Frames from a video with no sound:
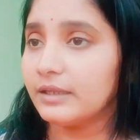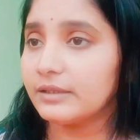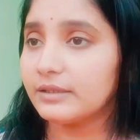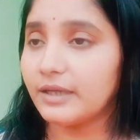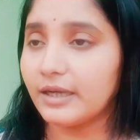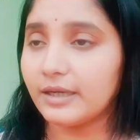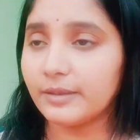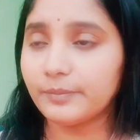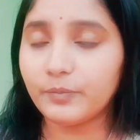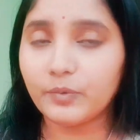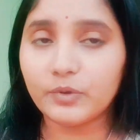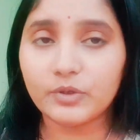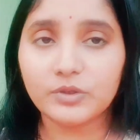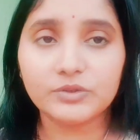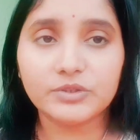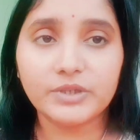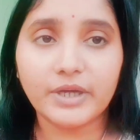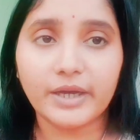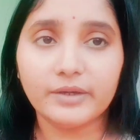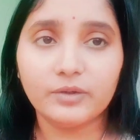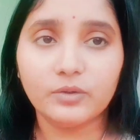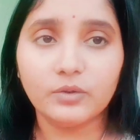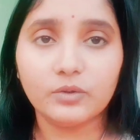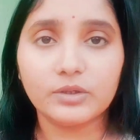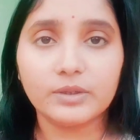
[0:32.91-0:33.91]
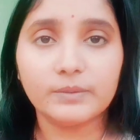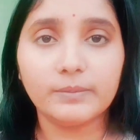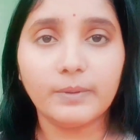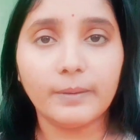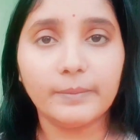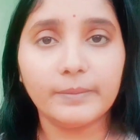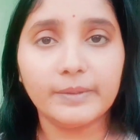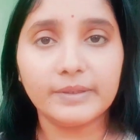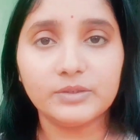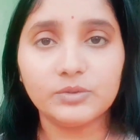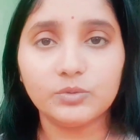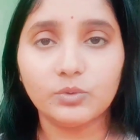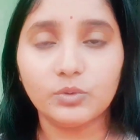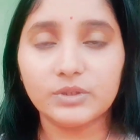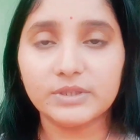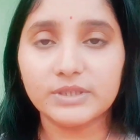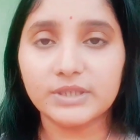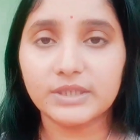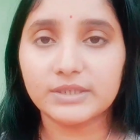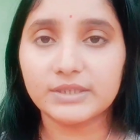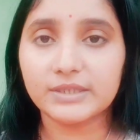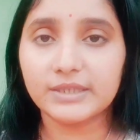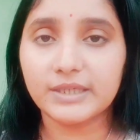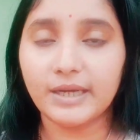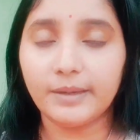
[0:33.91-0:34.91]
তারপরে যাই হোক এভাবেই চলছে
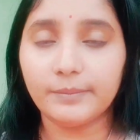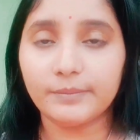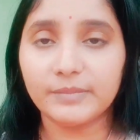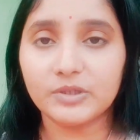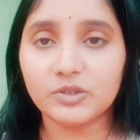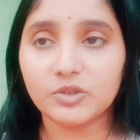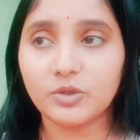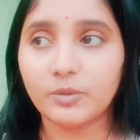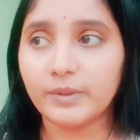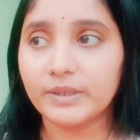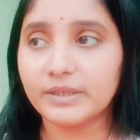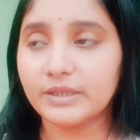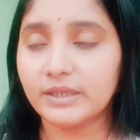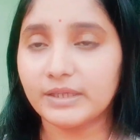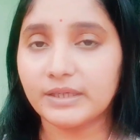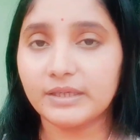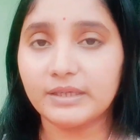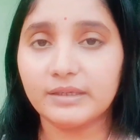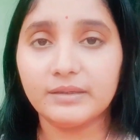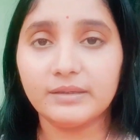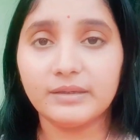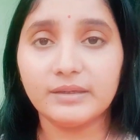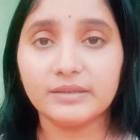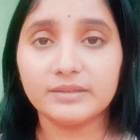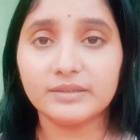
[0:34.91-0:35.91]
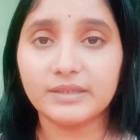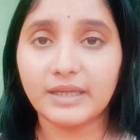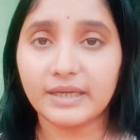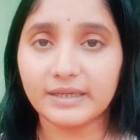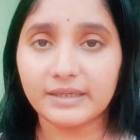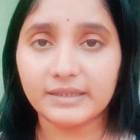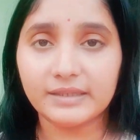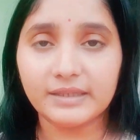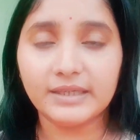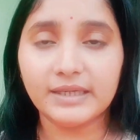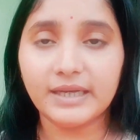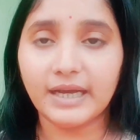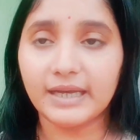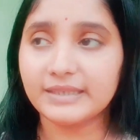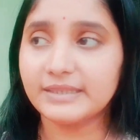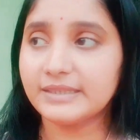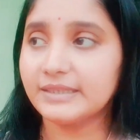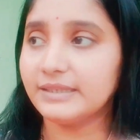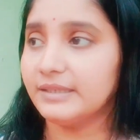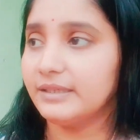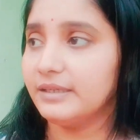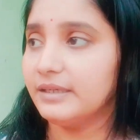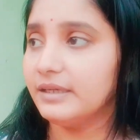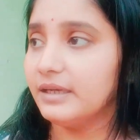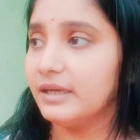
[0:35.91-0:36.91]
সে আমরা সবাই তাকে তাকে নিয়ে আছি